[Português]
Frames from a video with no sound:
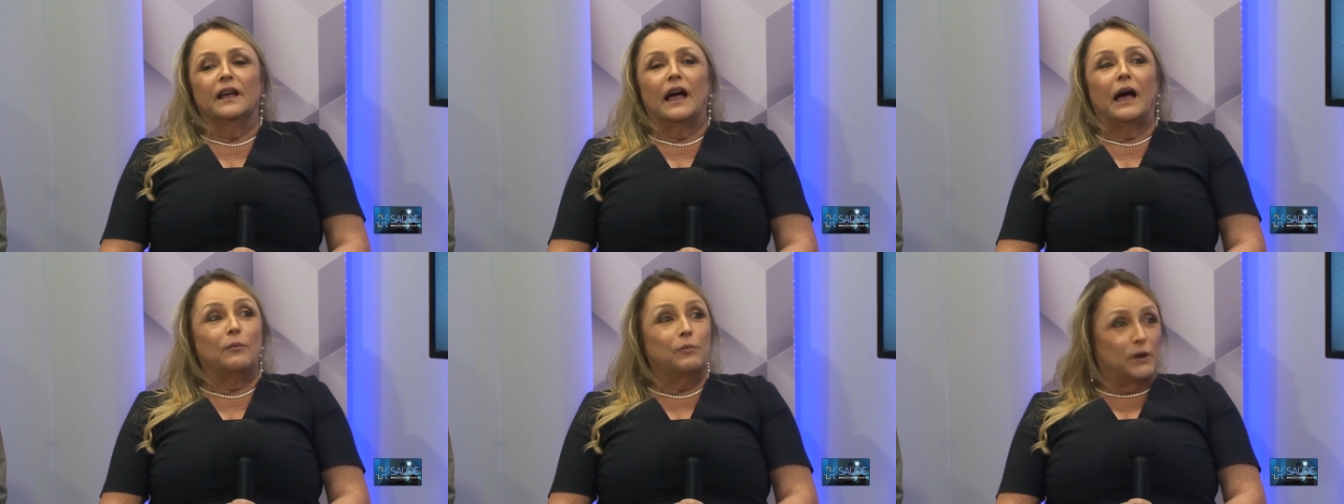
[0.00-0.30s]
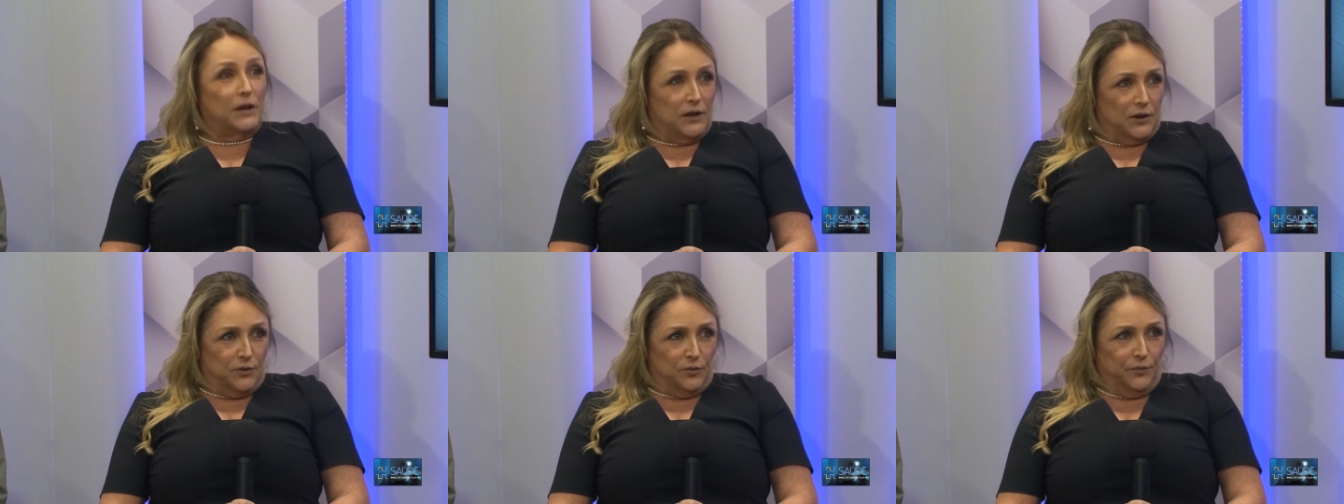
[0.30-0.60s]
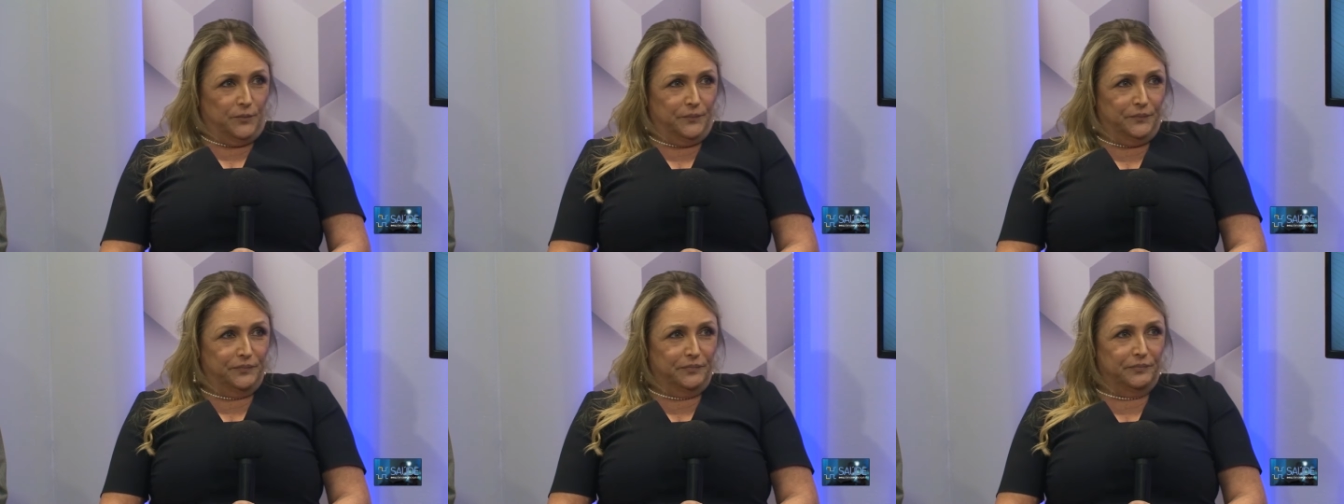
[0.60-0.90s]

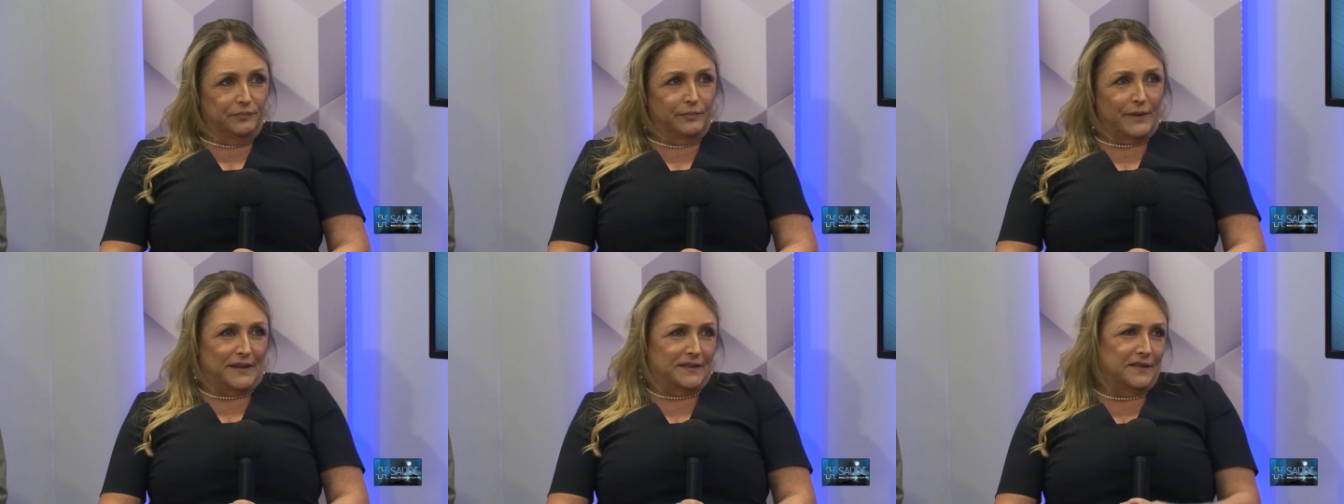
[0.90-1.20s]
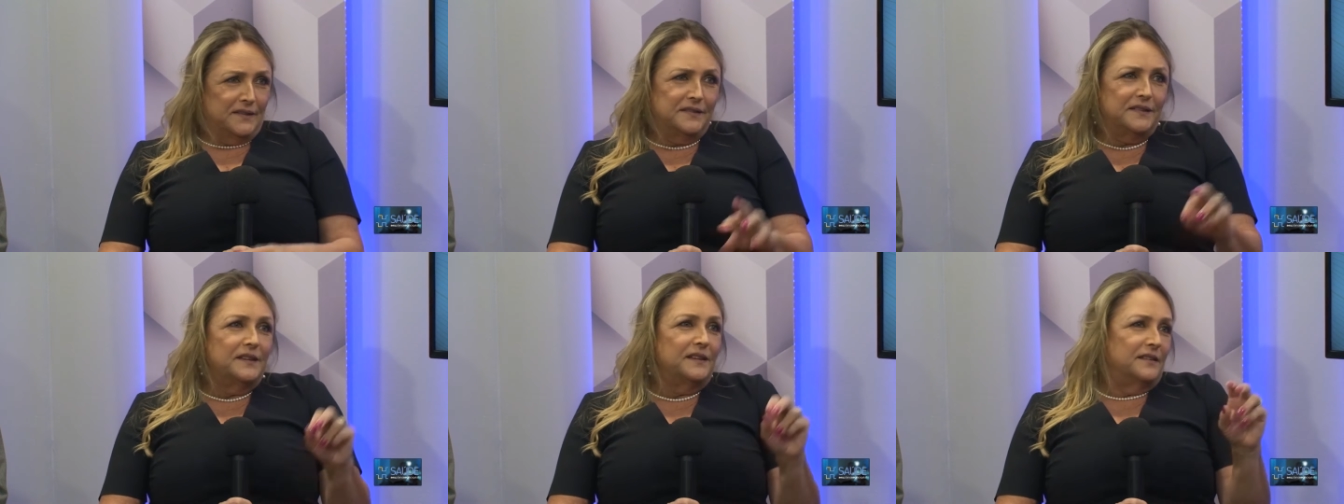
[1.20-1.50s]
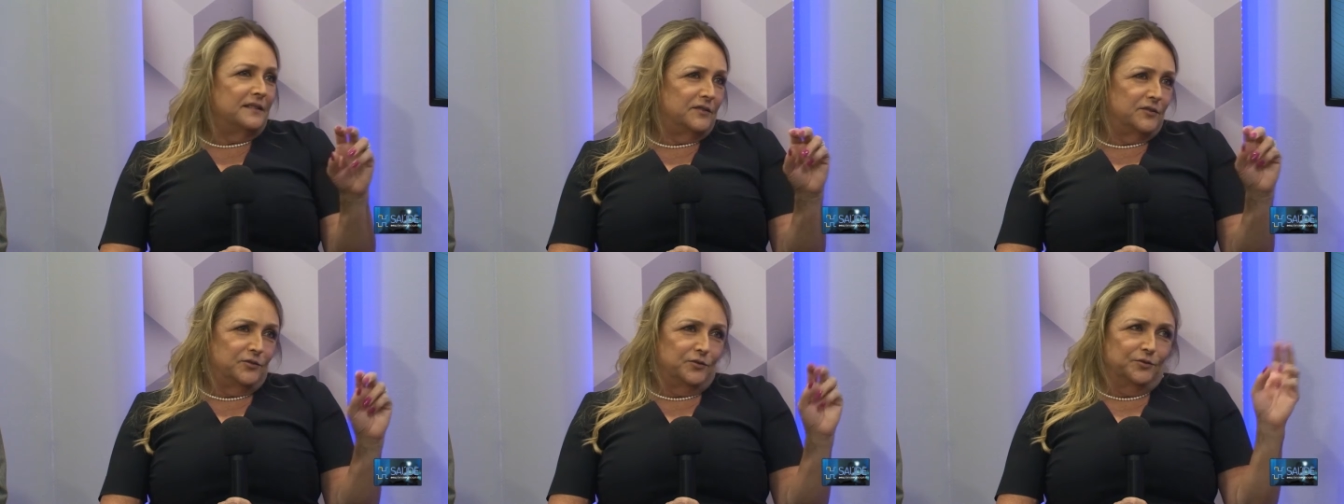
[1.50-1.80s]
Abriram. Mas
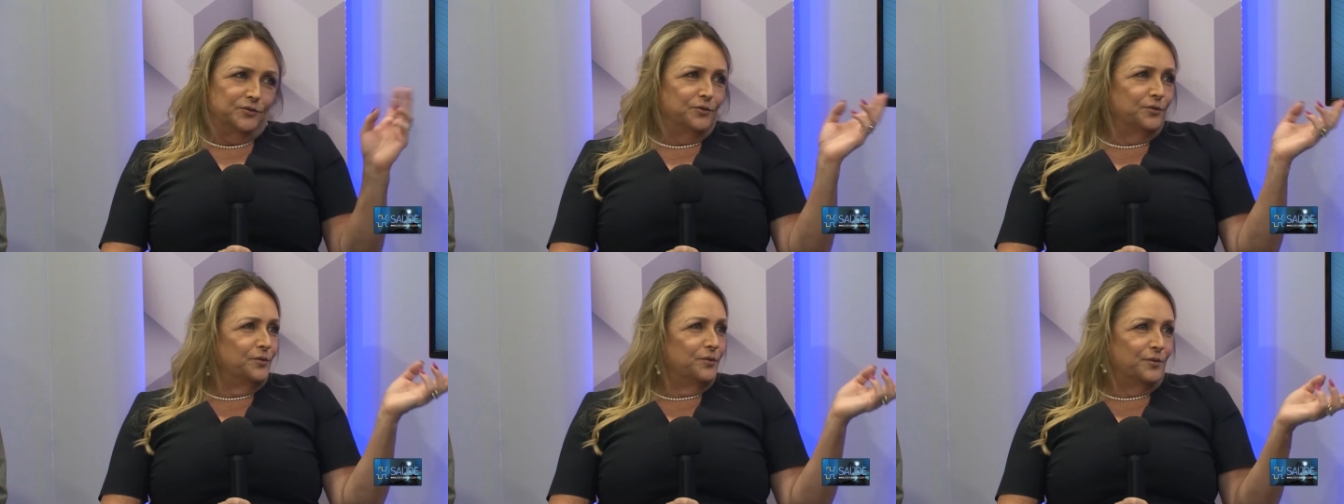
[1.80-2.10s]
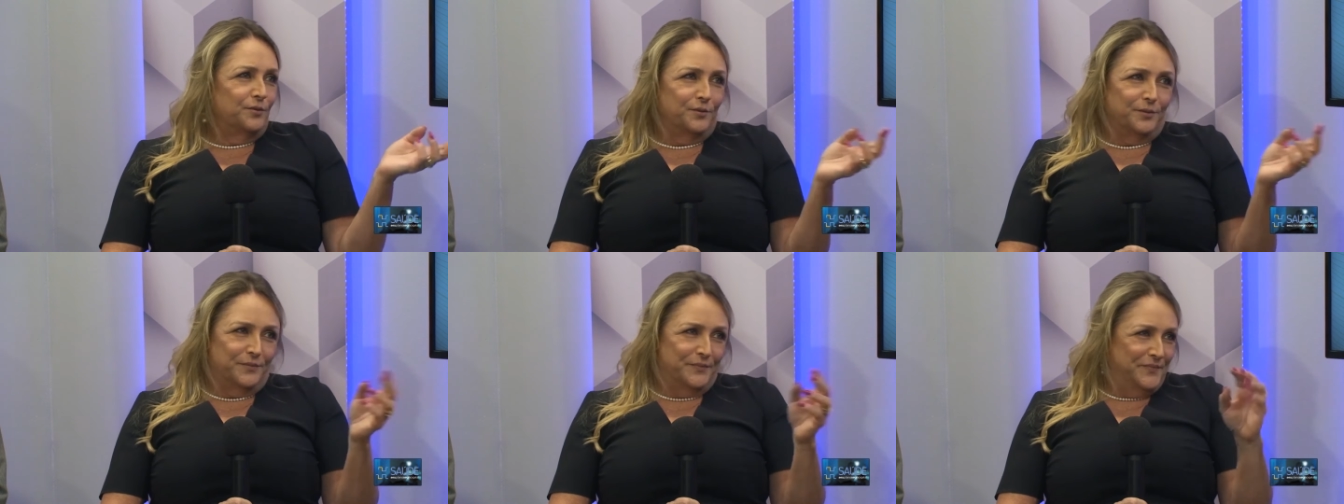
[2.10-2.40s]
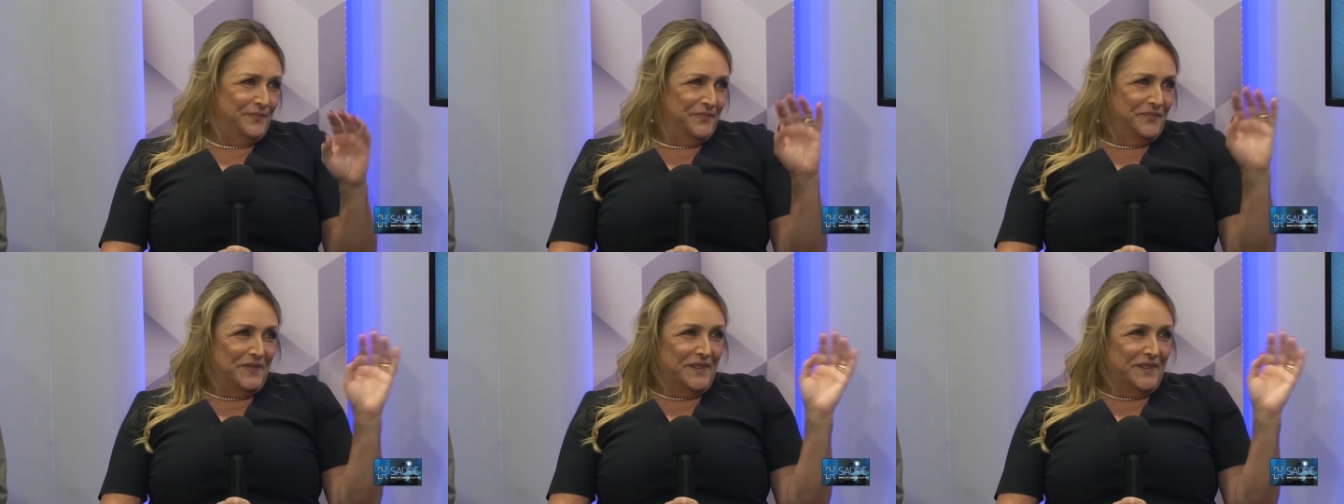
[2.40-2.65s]
assim, tudo